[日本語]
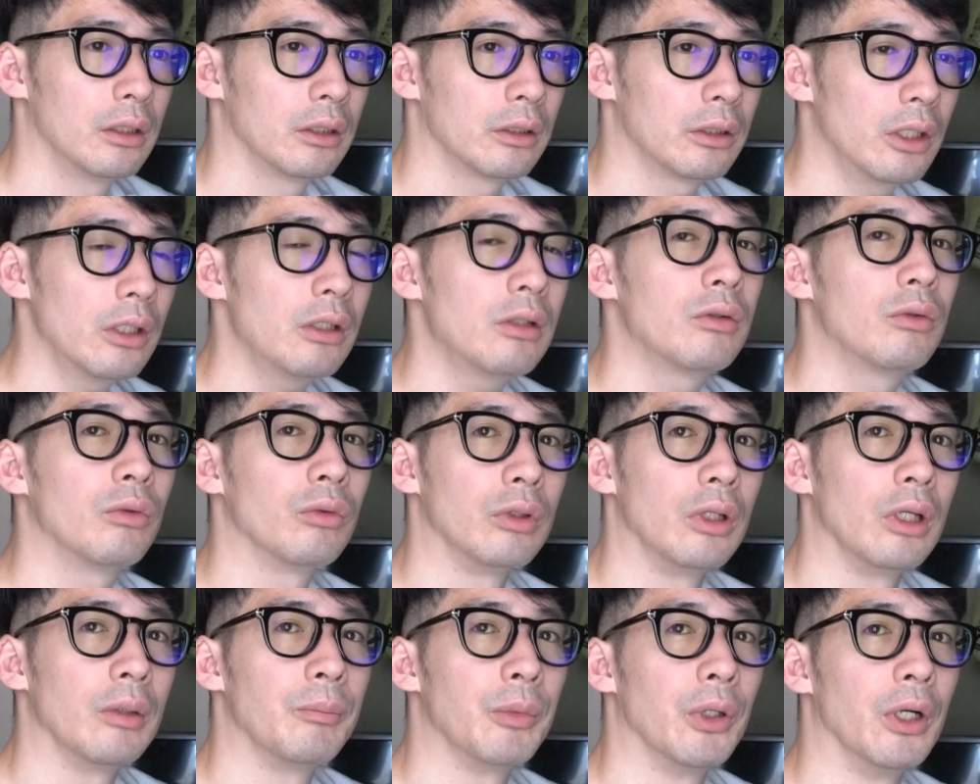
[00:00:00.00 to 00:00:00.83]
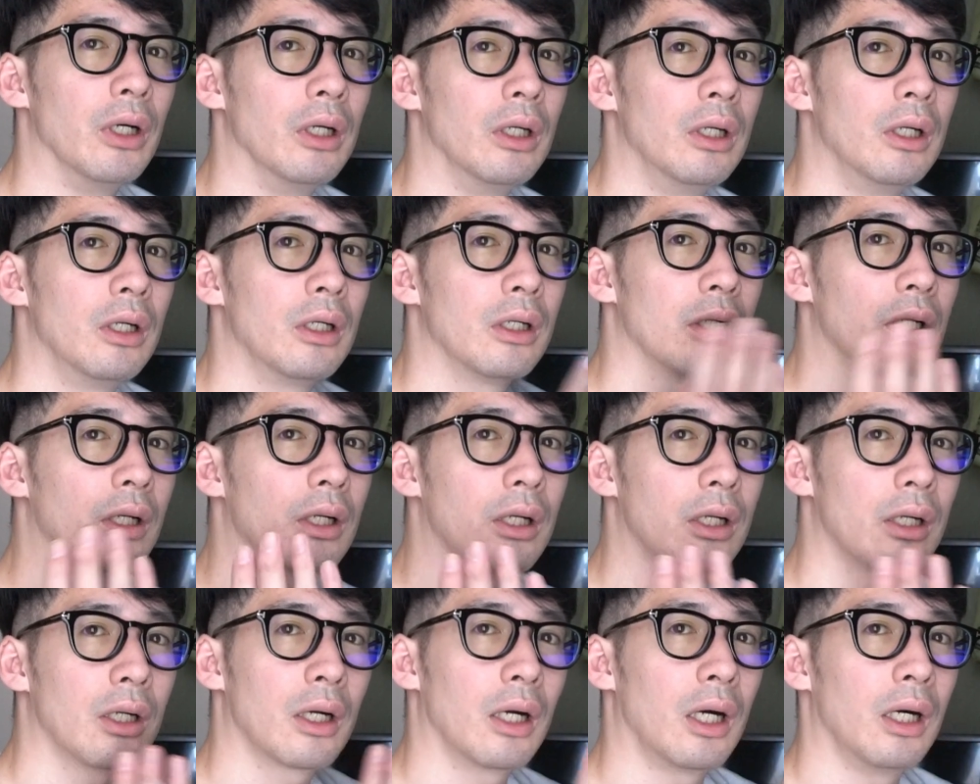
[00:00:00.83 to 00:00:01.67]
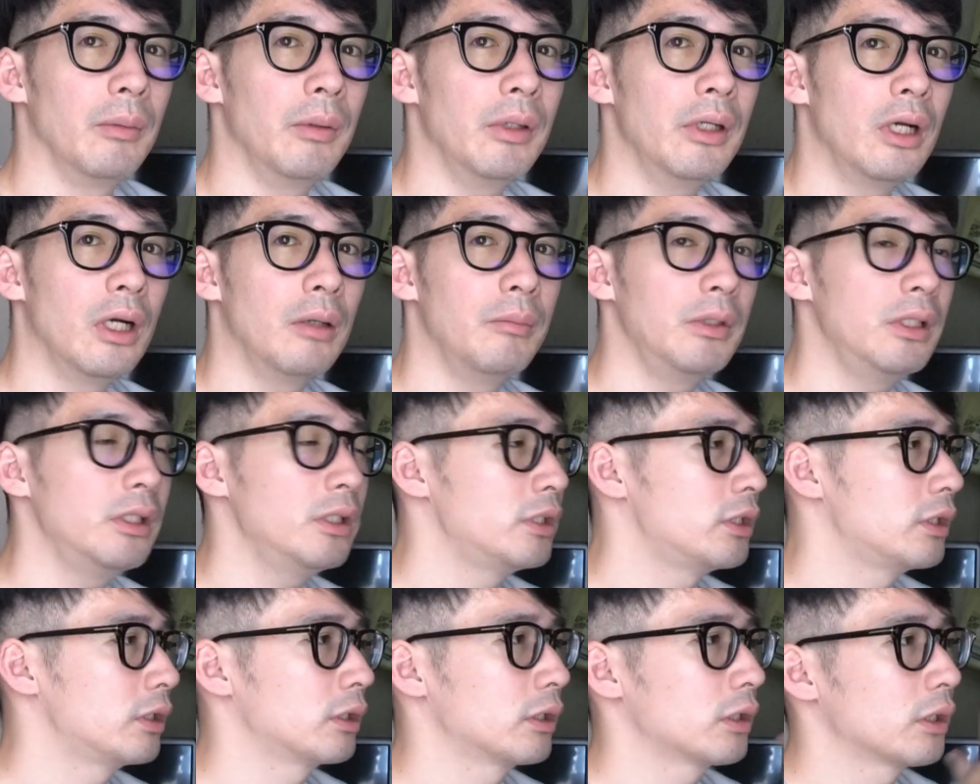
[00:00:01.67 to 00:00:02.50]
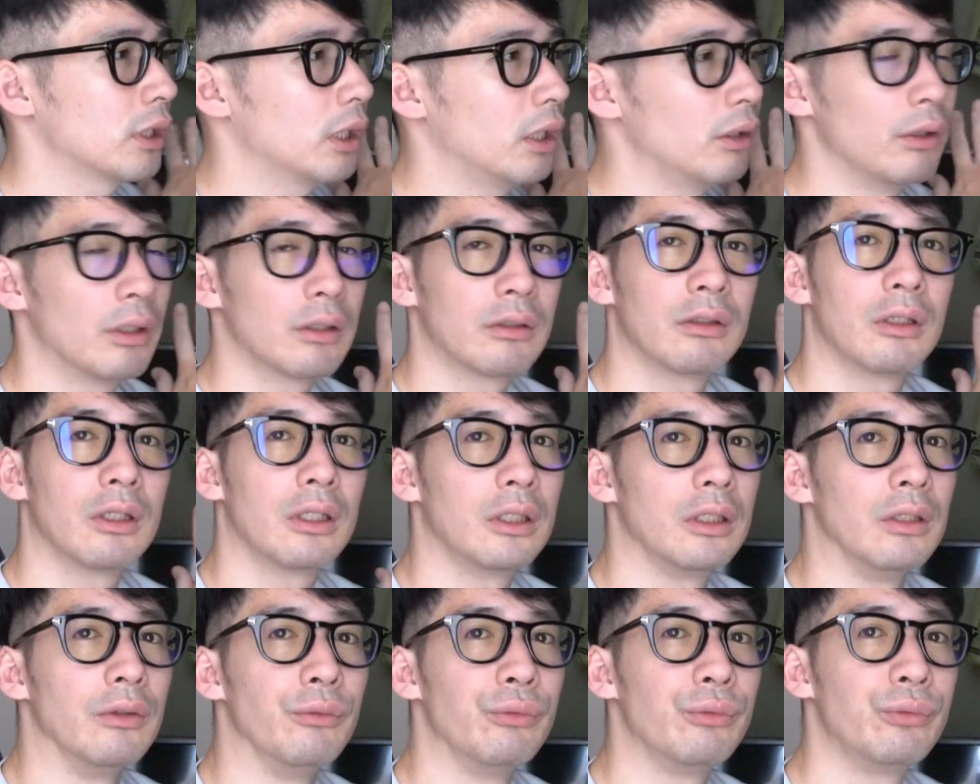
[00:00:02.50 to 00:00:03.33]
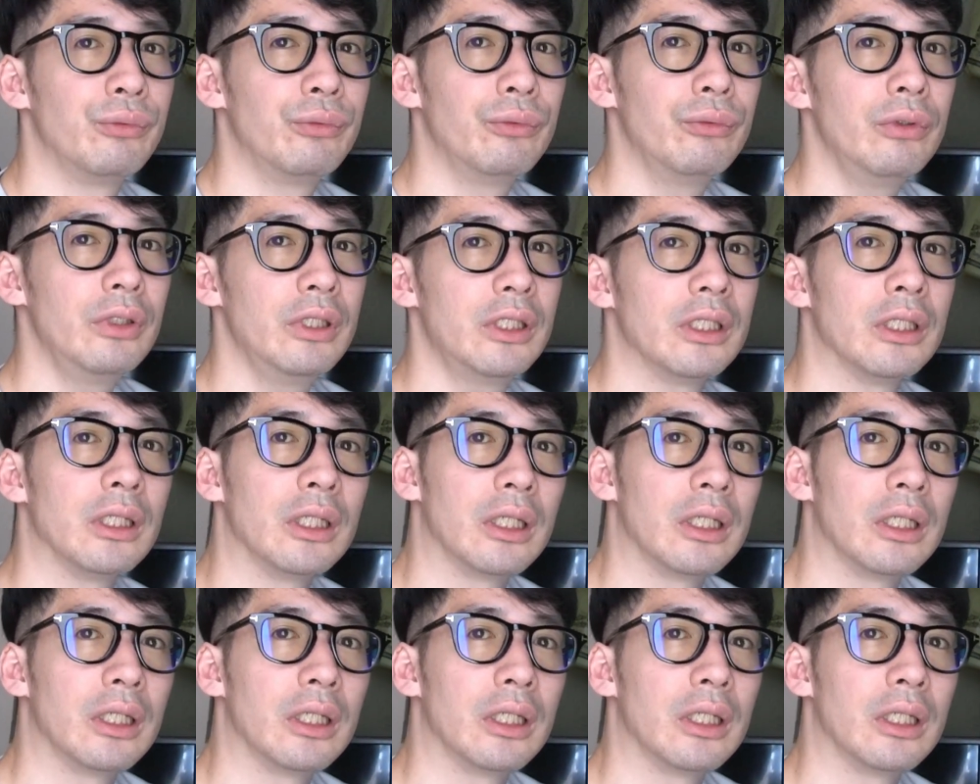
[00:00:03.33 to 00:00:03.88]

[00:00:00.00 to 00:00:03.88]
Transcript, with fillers: 結構ねやっぱ壁紙変わるだけで雰囲気